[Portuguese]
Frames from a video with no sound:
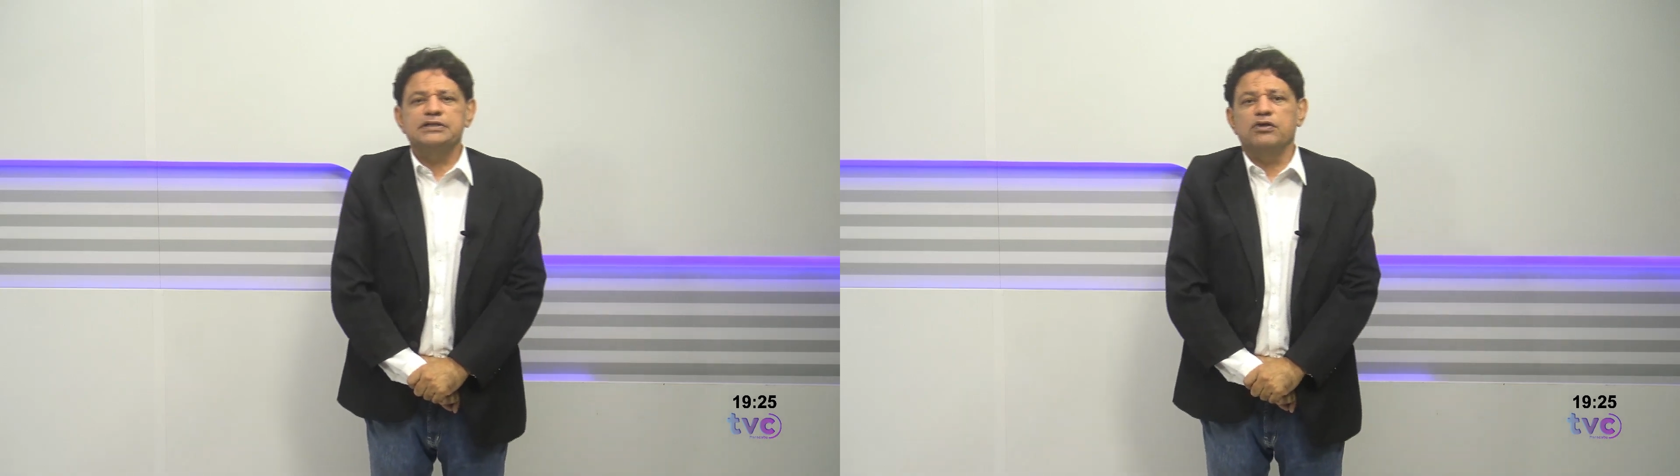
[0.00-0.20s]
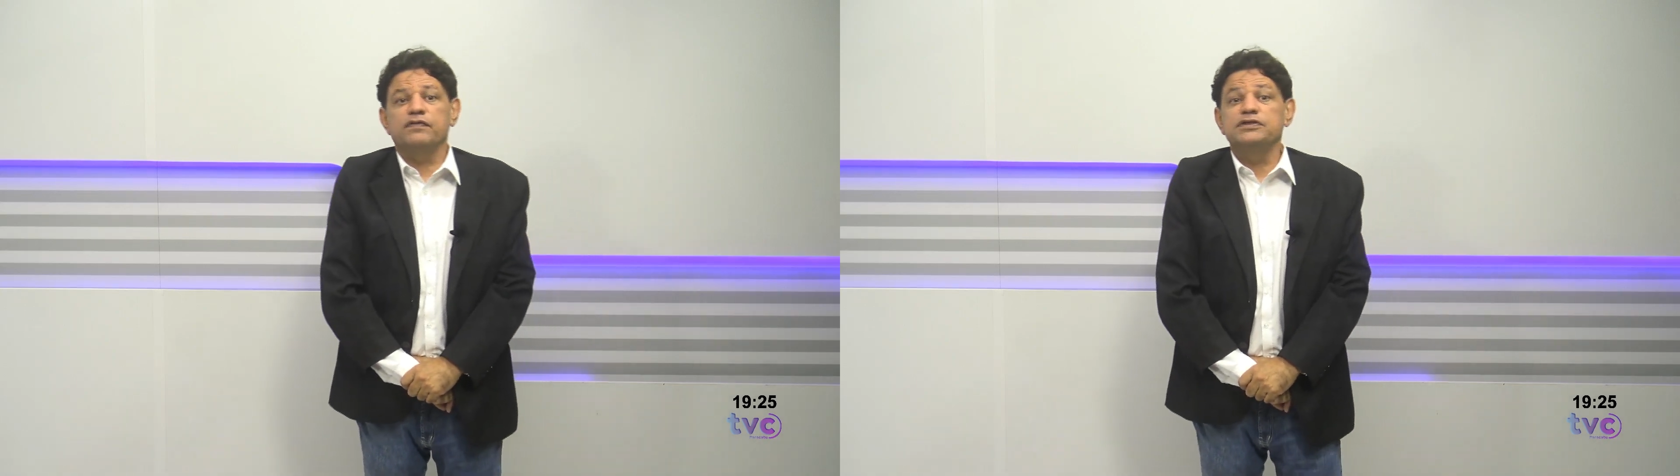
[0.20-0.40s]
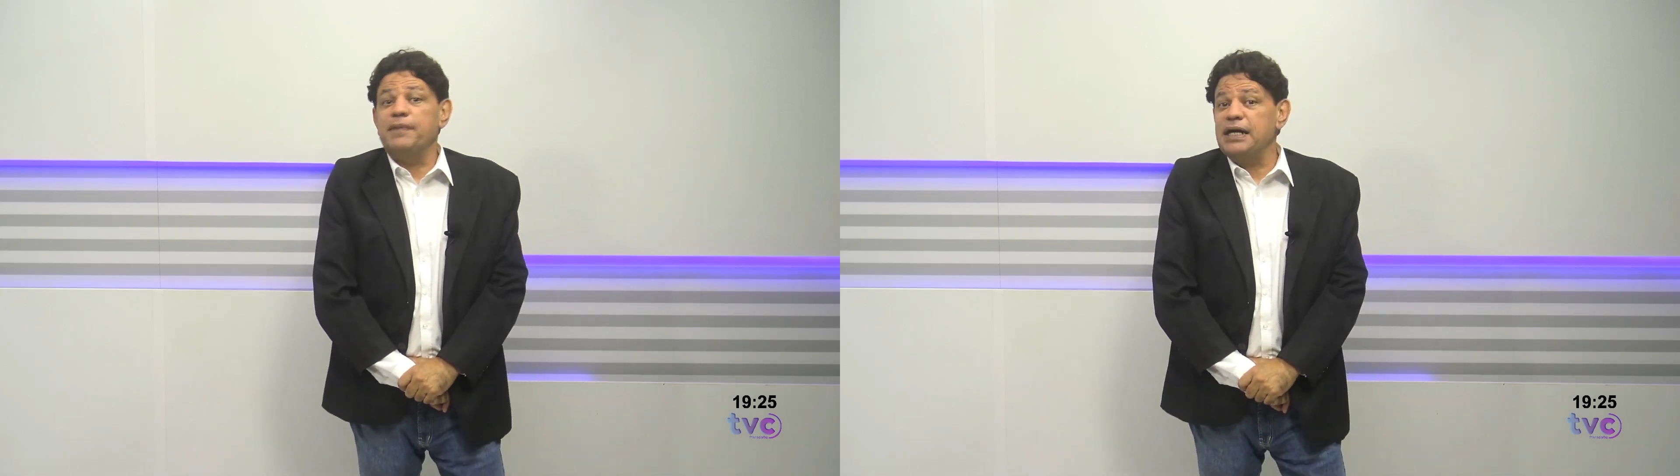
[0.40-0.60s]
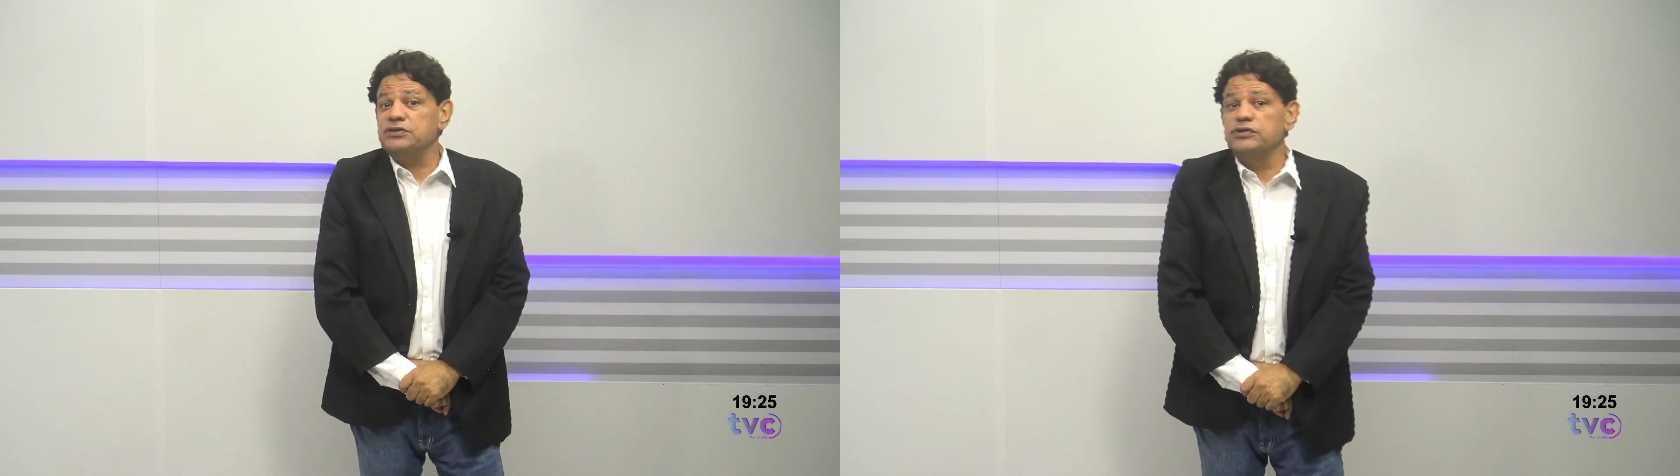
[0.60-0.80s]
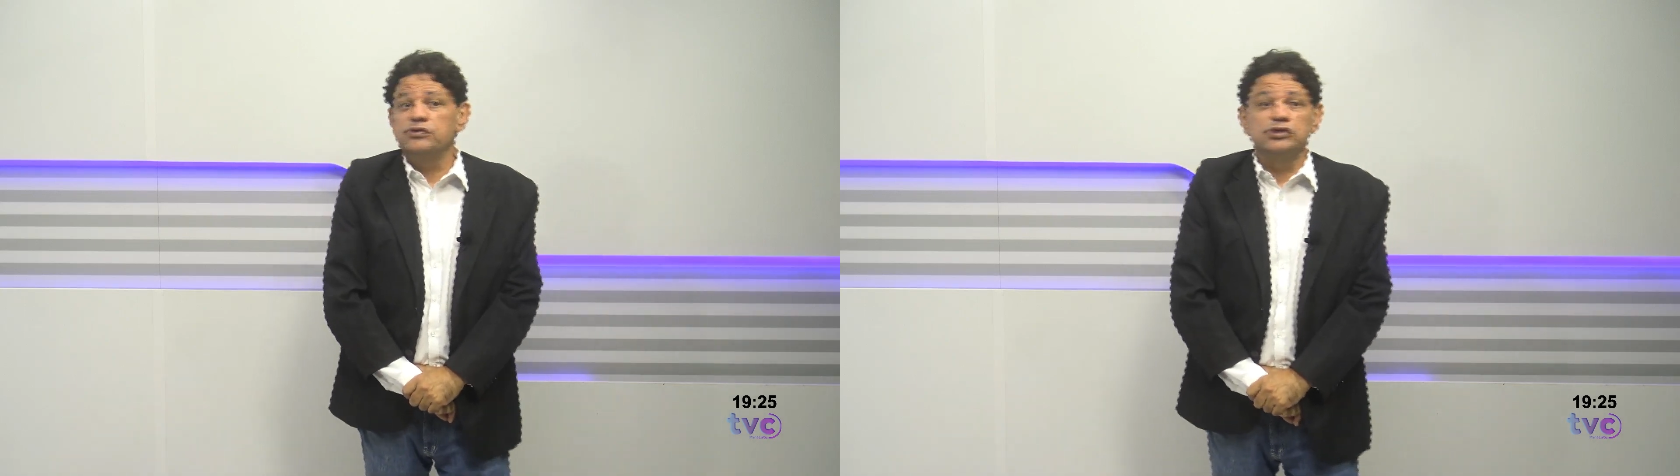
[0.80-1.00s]
19 de
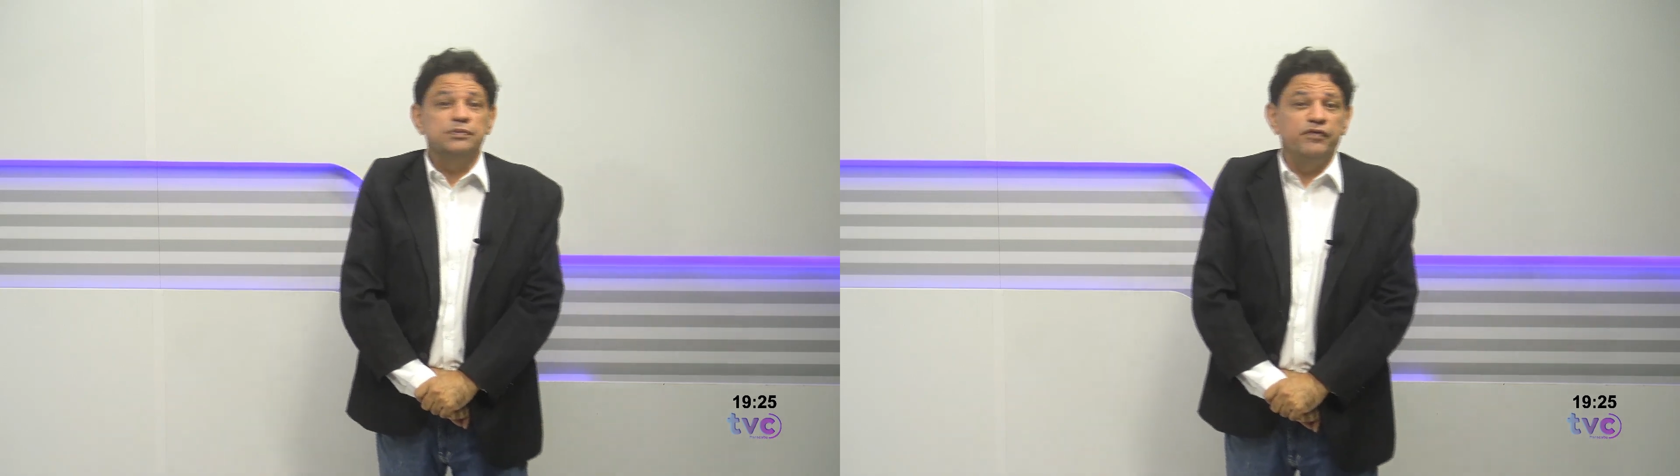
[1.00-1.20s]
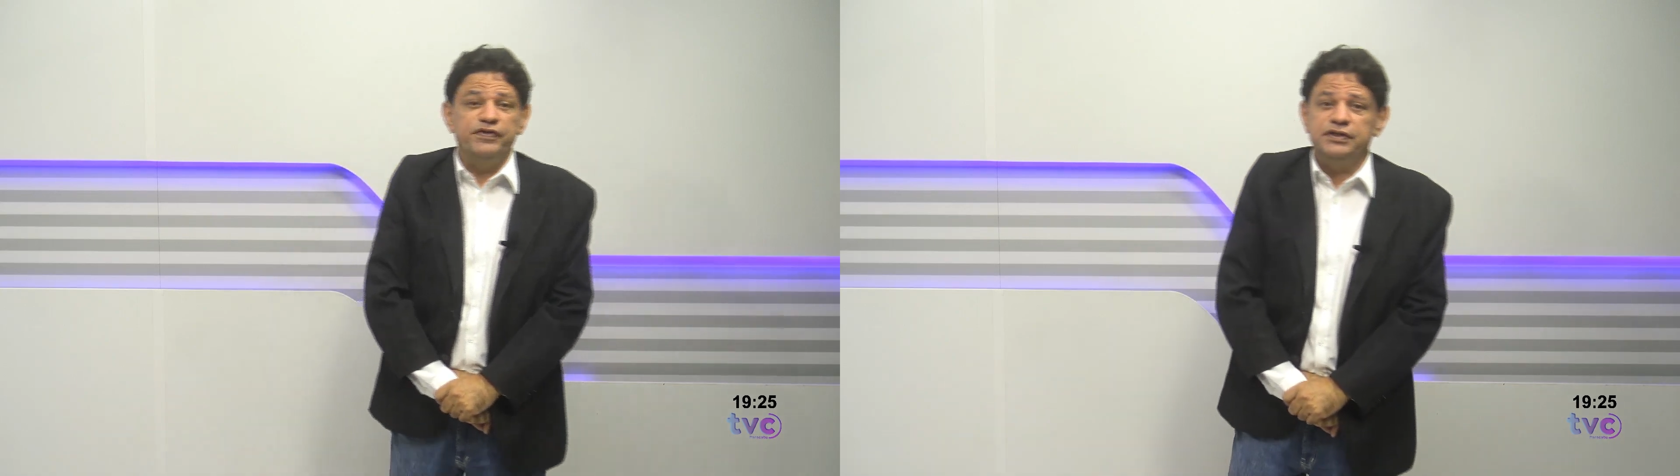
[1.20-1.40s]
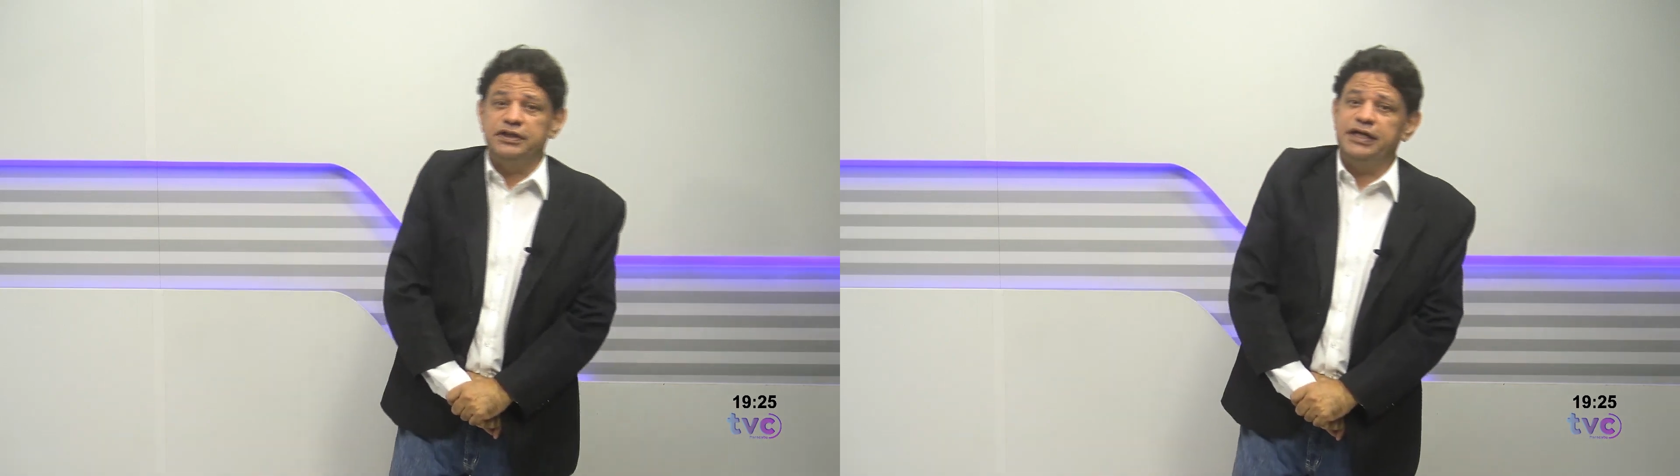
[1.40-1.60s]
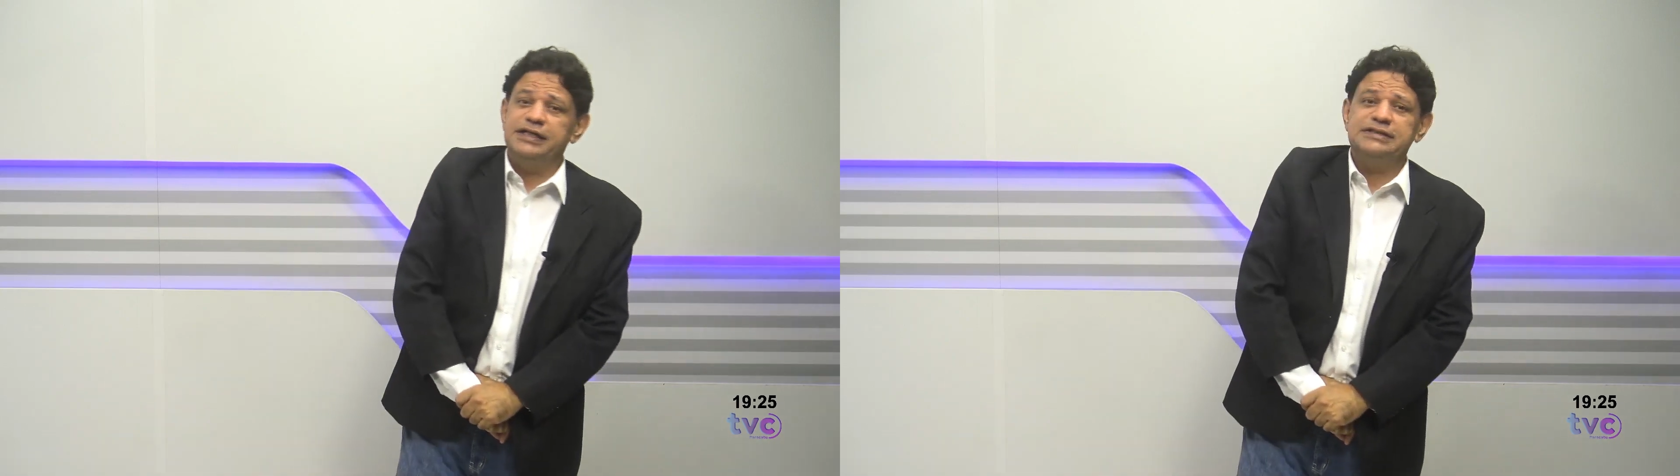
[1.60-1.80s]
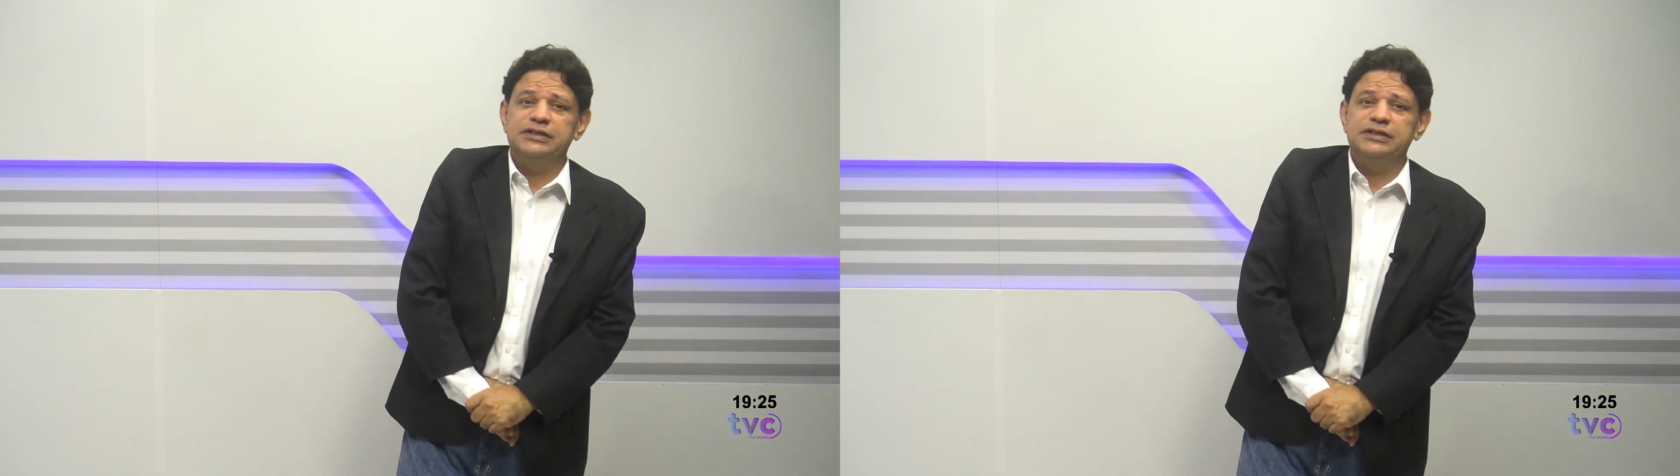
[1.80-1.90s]
março de 2023